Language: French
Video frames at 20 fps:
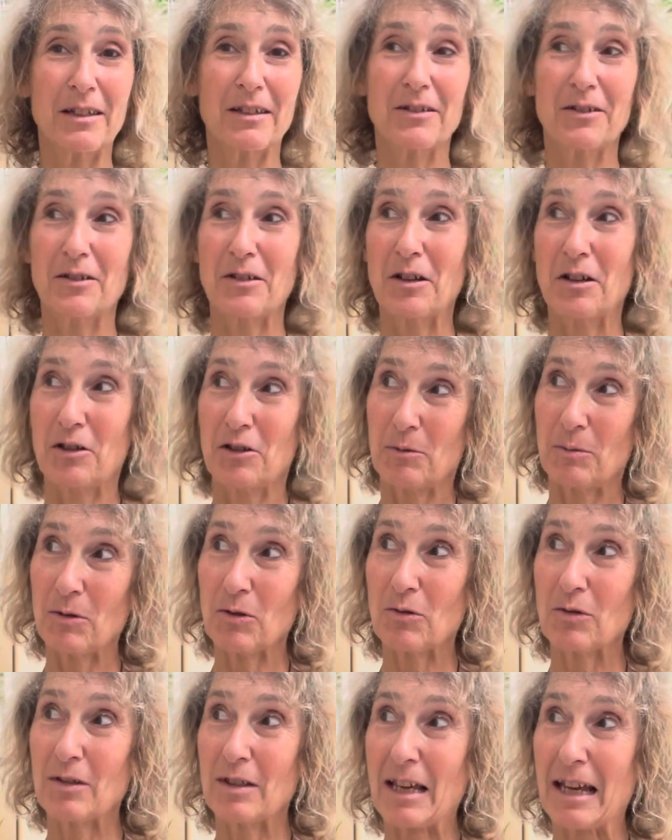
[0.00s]
Euh, je pense
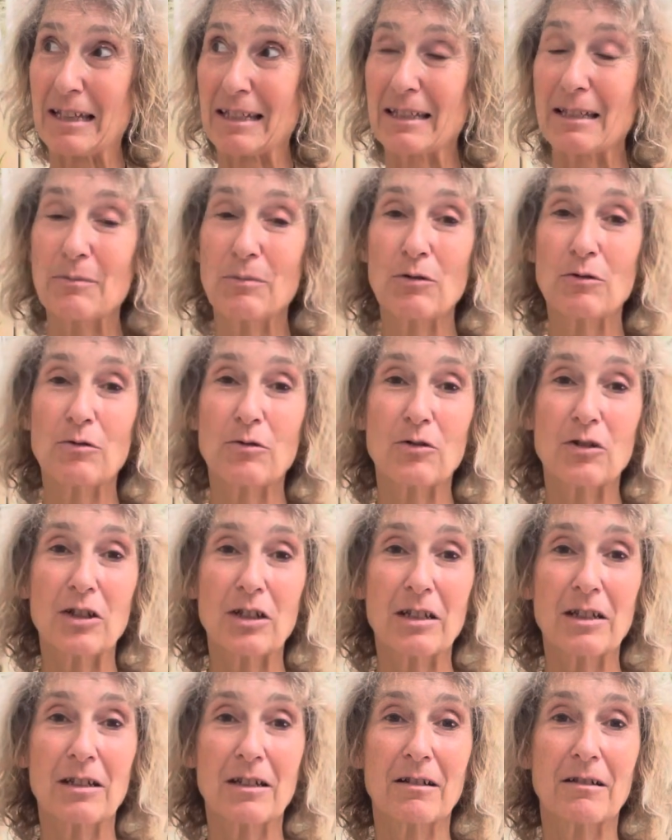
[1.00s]
que c'est assez
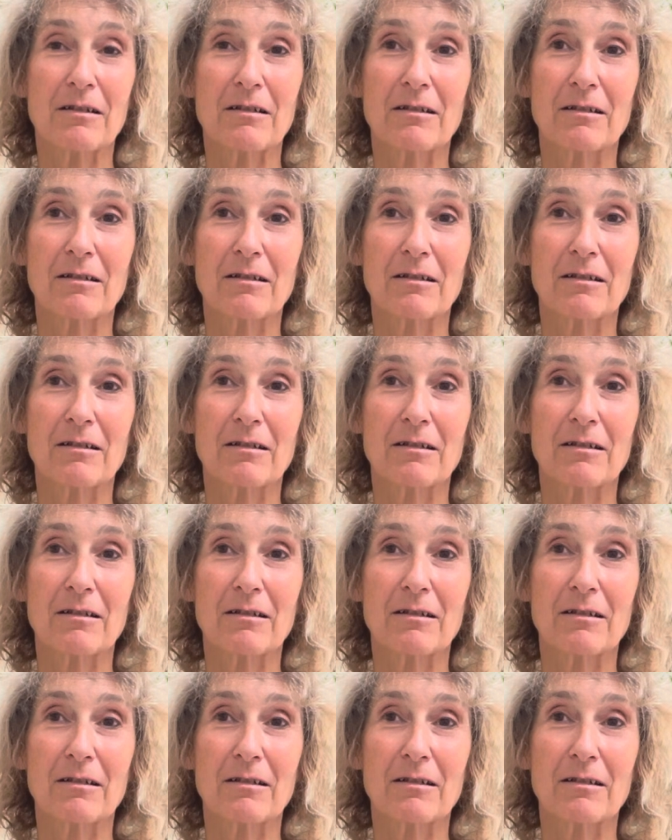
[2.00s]
biologique